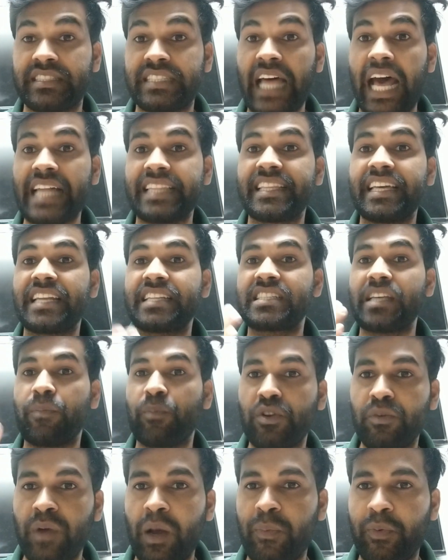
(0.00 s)
তাদের যে
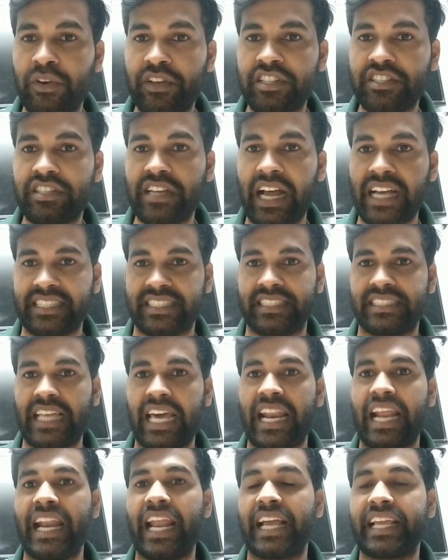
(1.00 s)
পূর্বপুরুষরা আছে
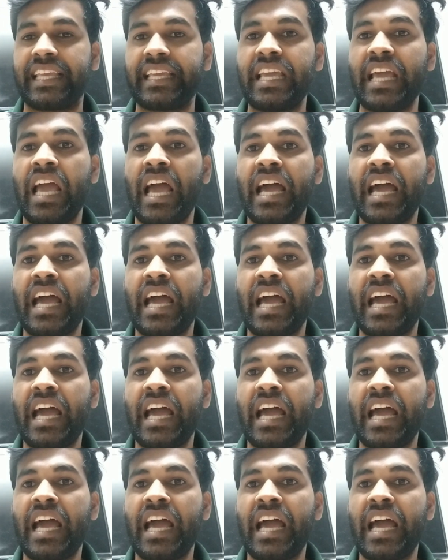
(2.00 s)
তারা নাকি